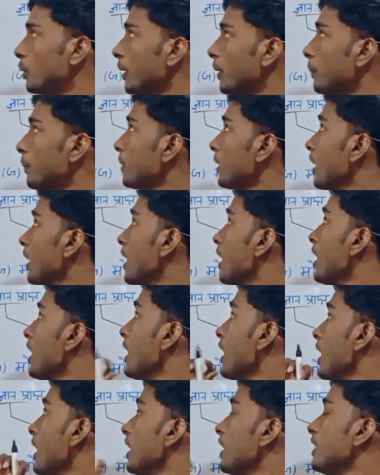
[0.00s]
हुए
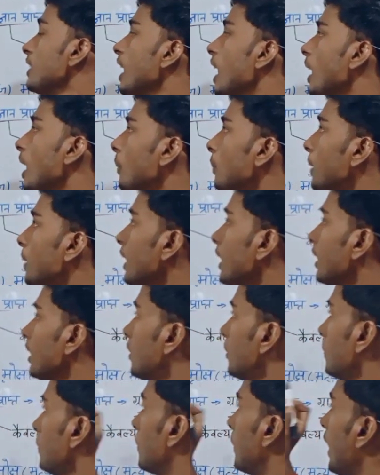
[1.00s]
यहाँ पर
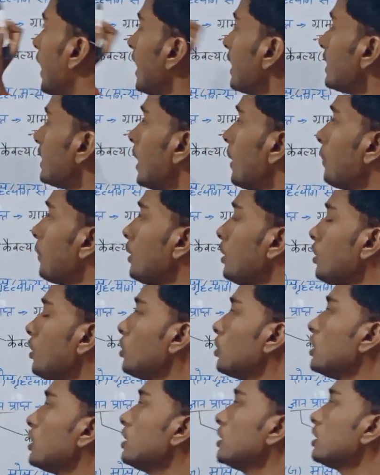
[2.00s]
एक बात आपने
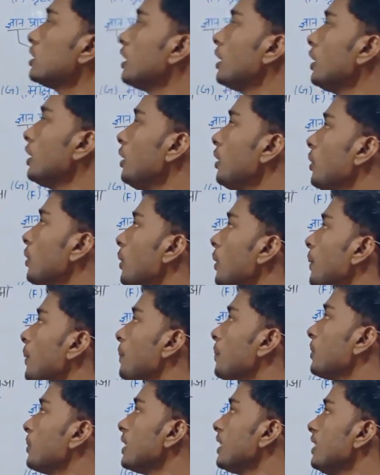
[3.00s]
नोटिस की हो
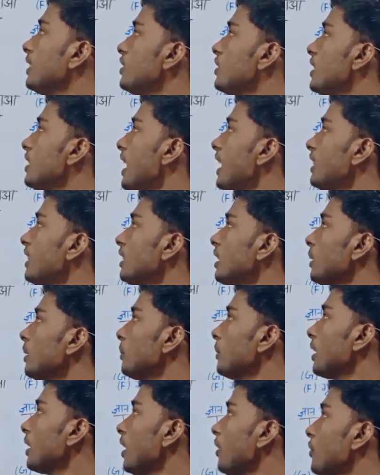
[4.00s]
कि जैन
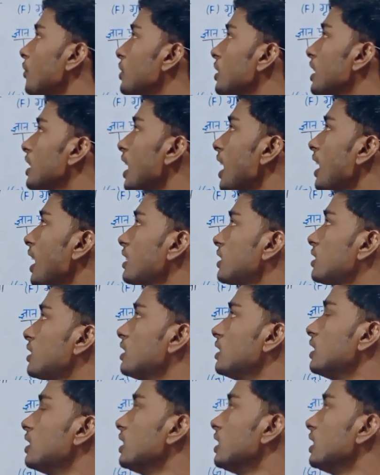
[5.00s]
धर्म का विकास